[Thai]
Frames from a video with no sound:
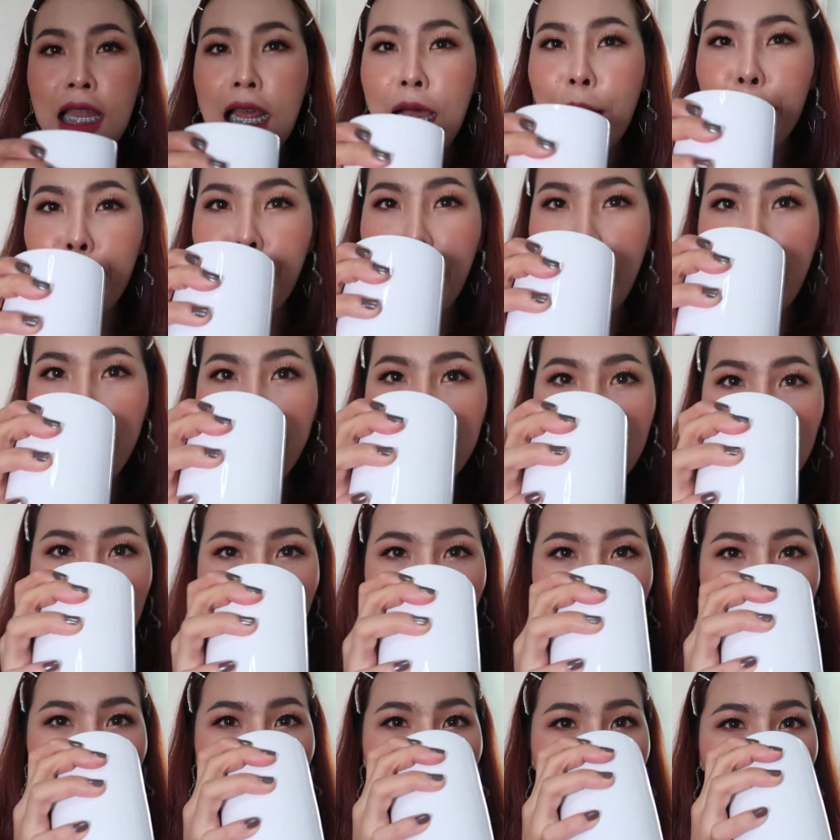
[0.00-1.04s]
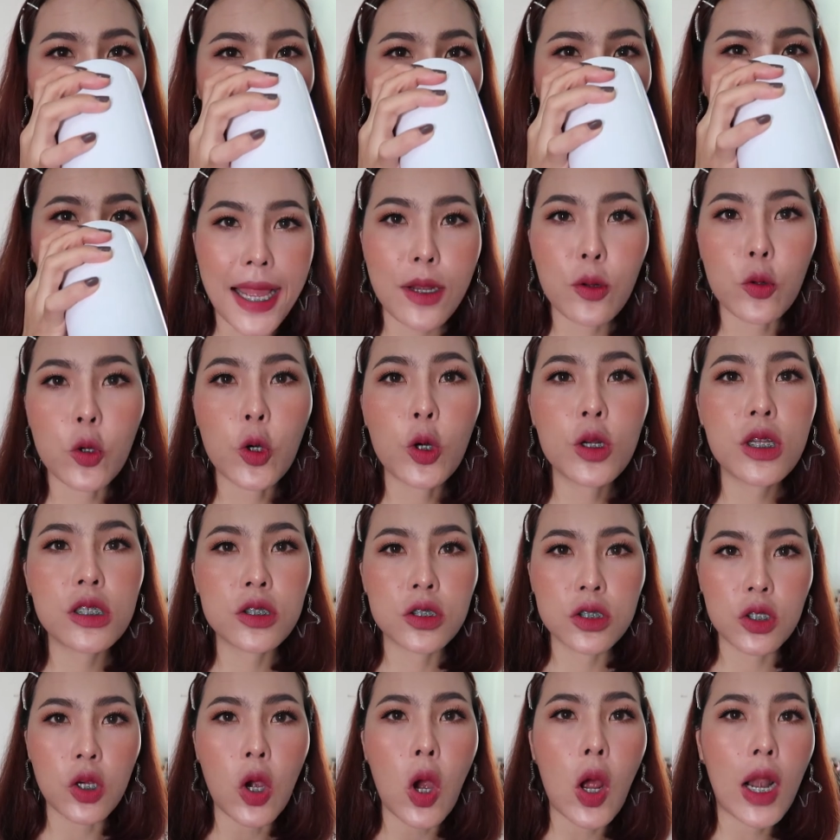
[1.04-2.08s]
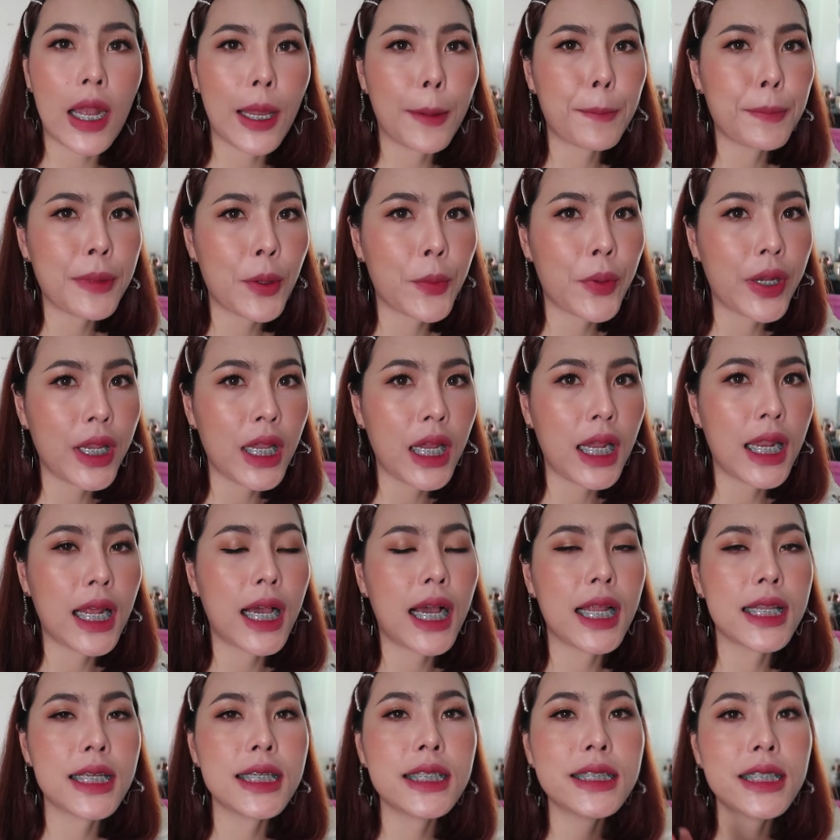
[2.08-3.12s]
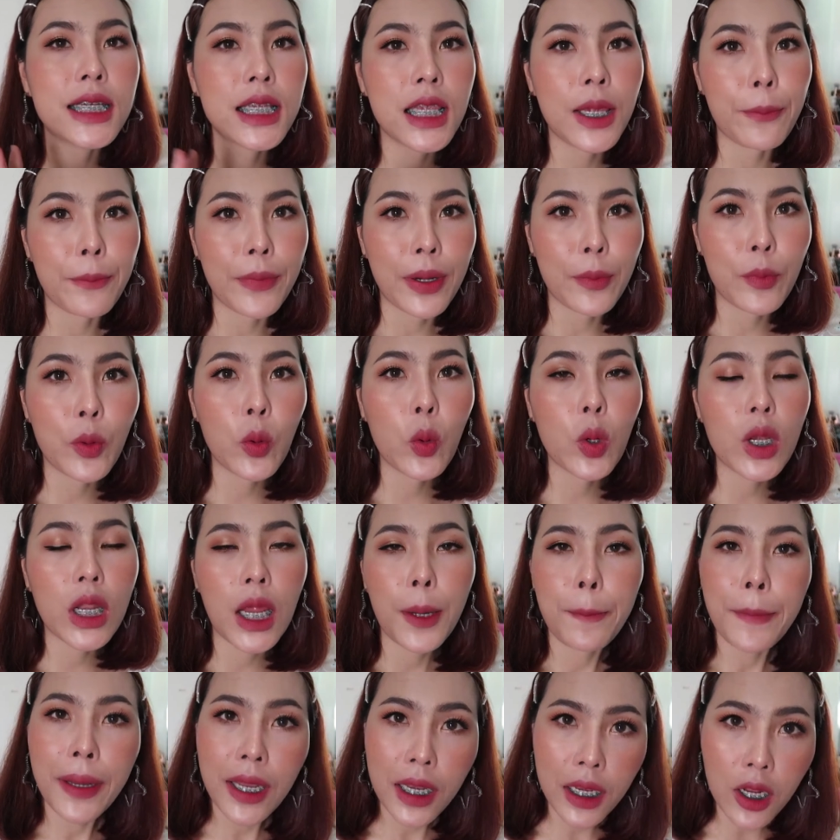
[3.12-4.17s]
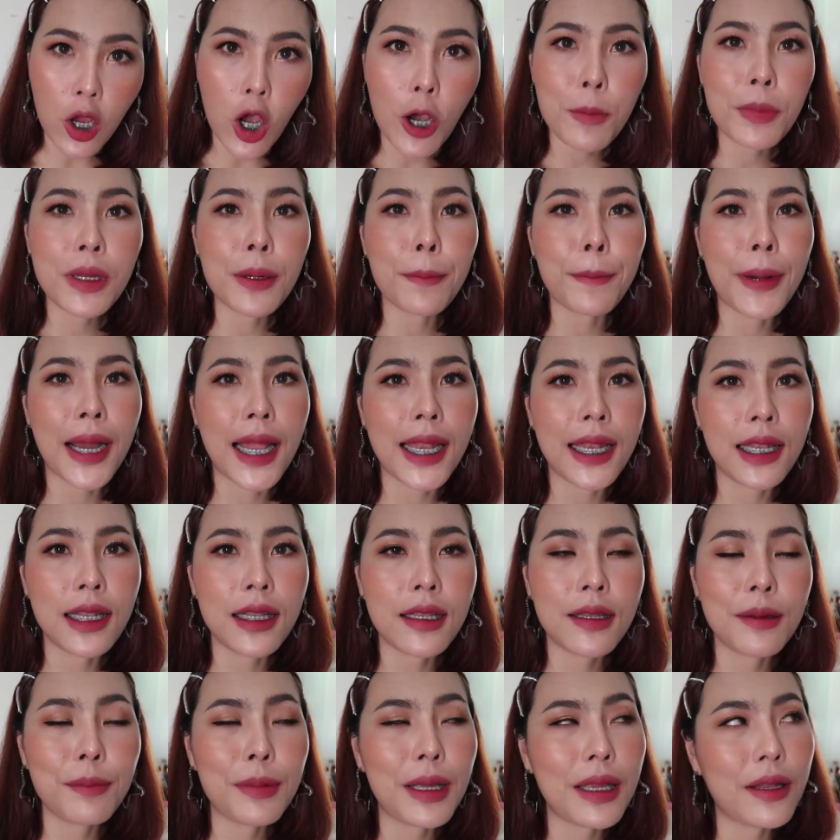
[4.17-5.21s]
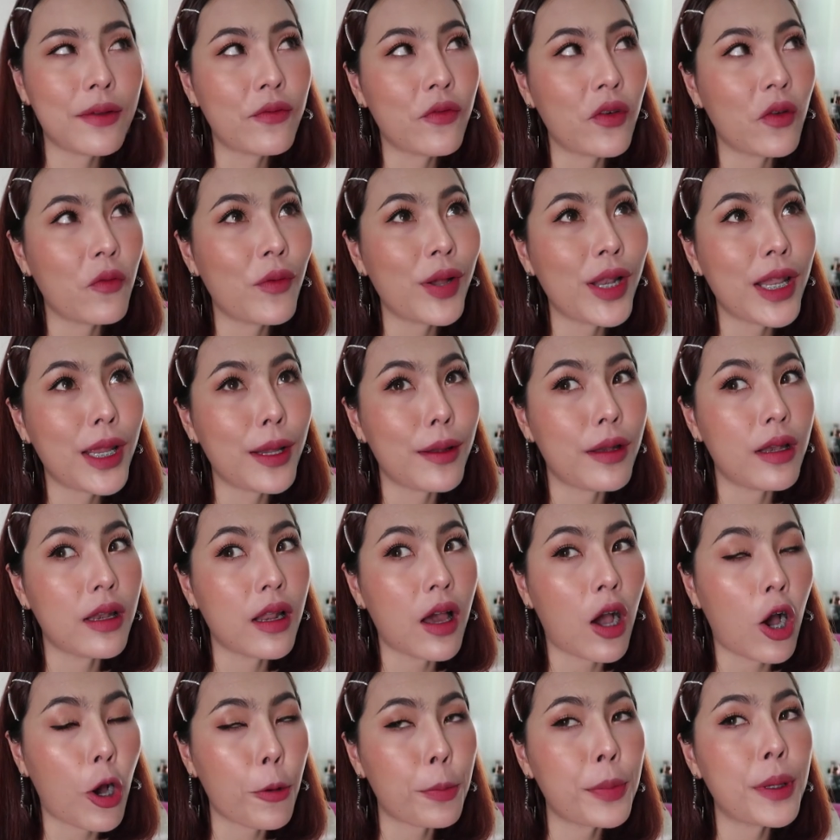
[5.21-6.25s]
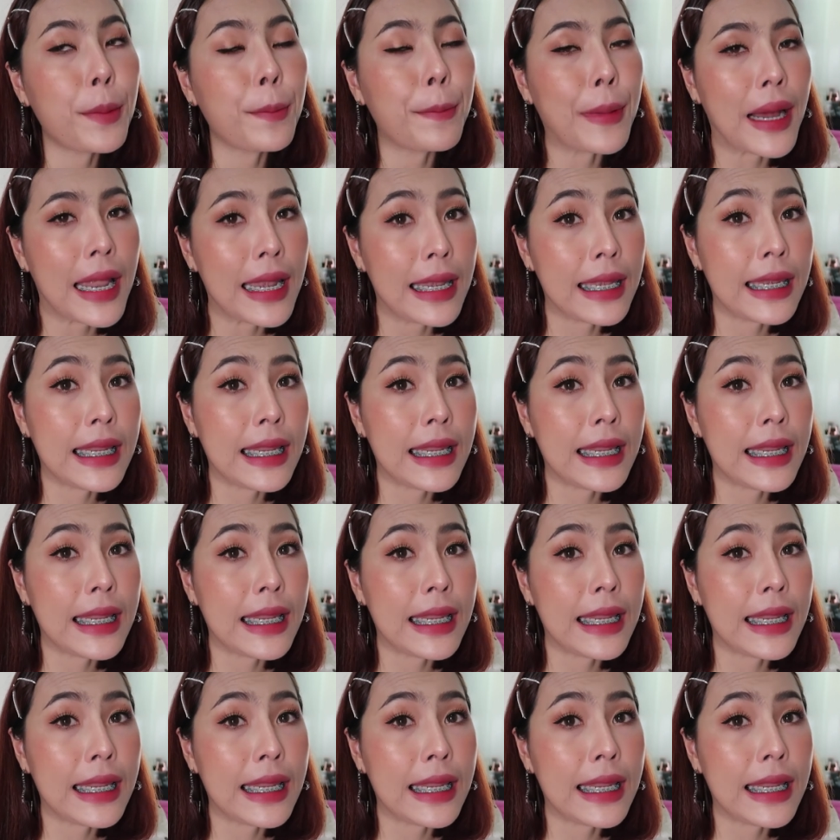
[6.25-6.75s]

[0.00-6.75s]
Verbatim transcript: น้ำแป๊บเจ็บคอทุกคนในส่วนของลิปในวันนี้นะคะที่จะหยิบมาพูดใน Best of the Month Best Favorite of the Month